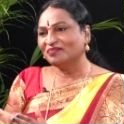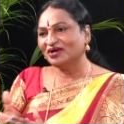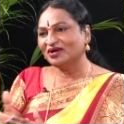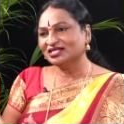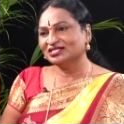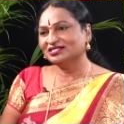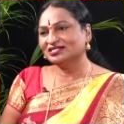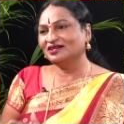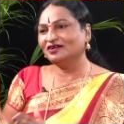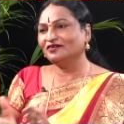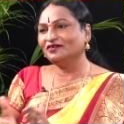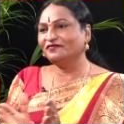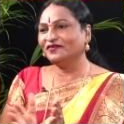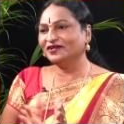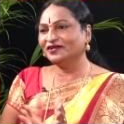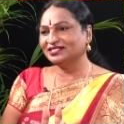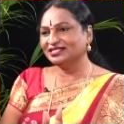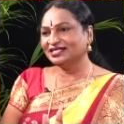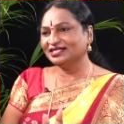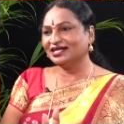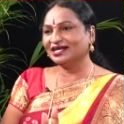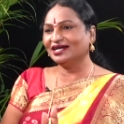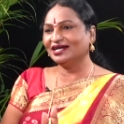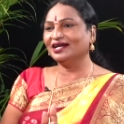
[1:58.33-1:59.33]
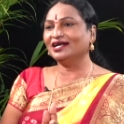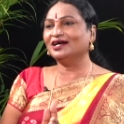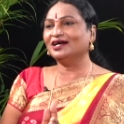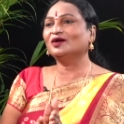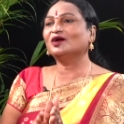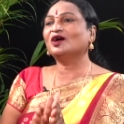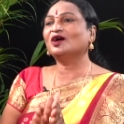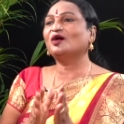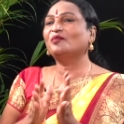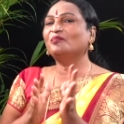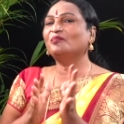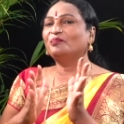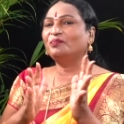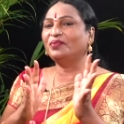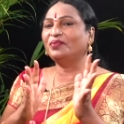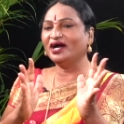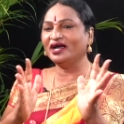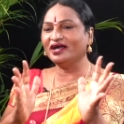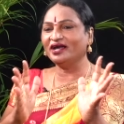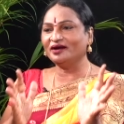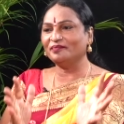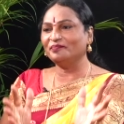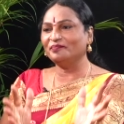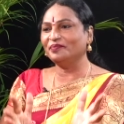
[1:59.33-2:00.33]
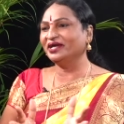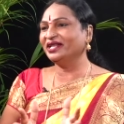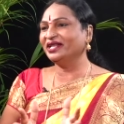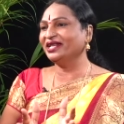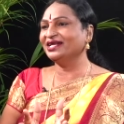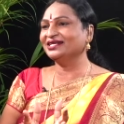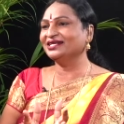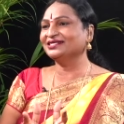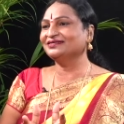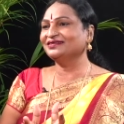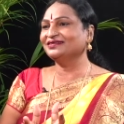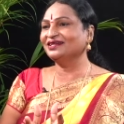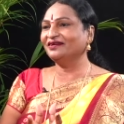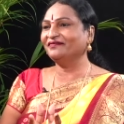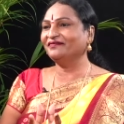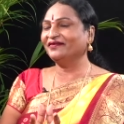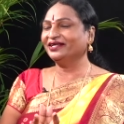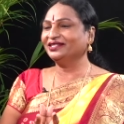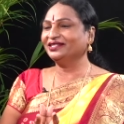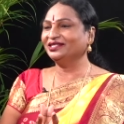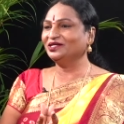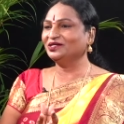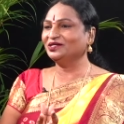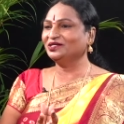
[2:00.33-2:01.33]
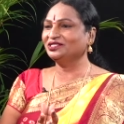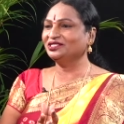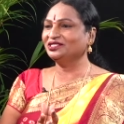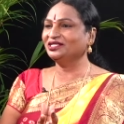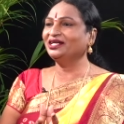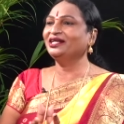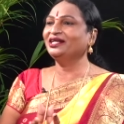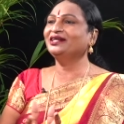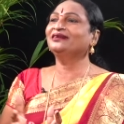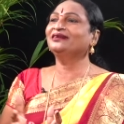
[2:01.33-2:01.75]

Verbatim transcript: బస్సులో ఫిజికల్గా ఒక అబ్బాయి అపీరియన్స్ ఉన్న వ్యక్తి వచ్చి నేను